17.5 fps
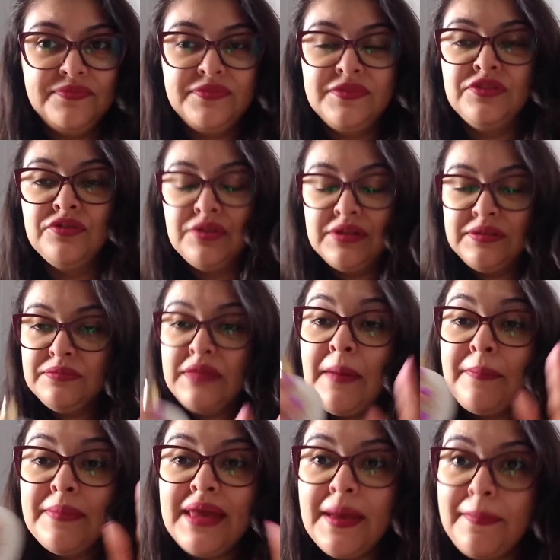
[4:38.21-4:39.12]

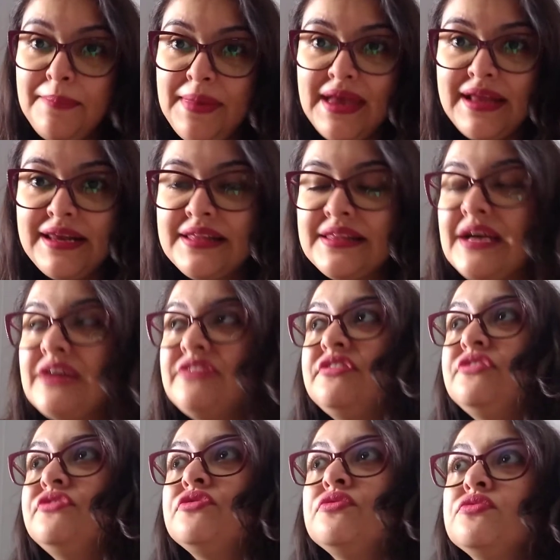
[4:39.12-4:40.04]
Na minha pele, tá,
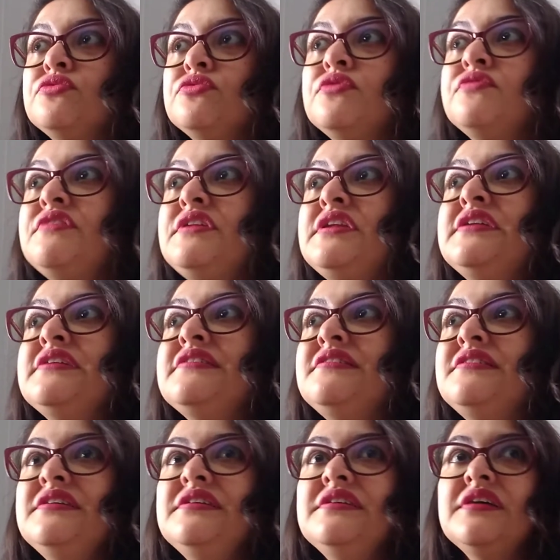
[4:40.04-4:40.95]
gente? Eu não tô falando
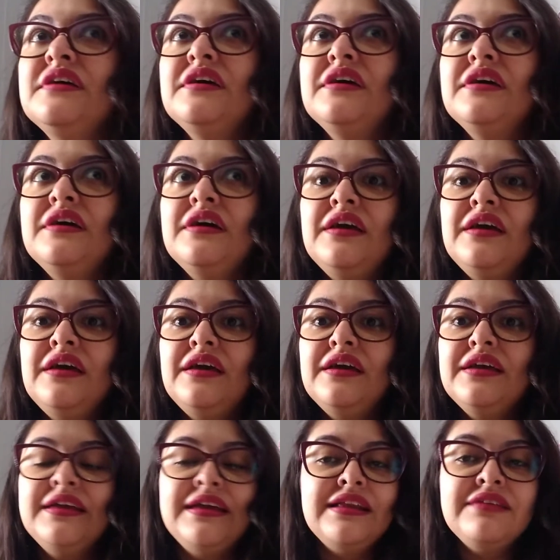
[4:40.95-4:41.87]
assim é,
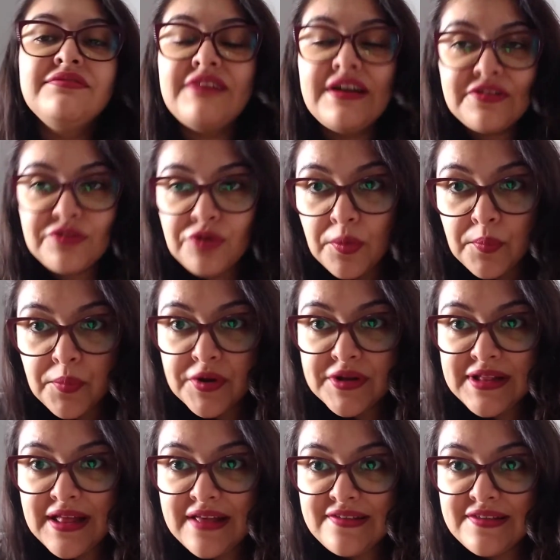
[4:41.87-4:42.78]
que ele vai se
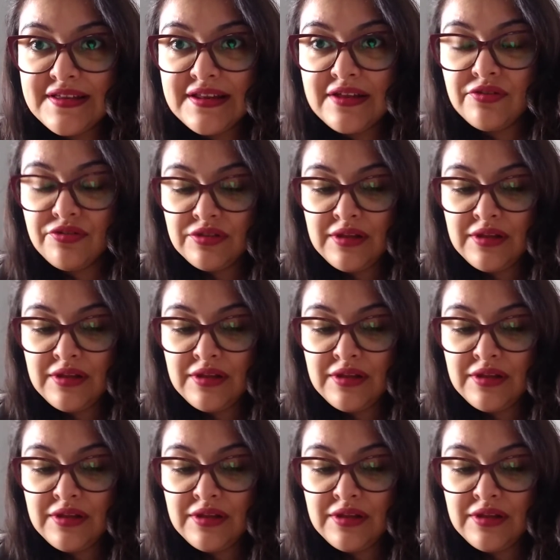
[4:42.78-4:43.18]
comportar assim na,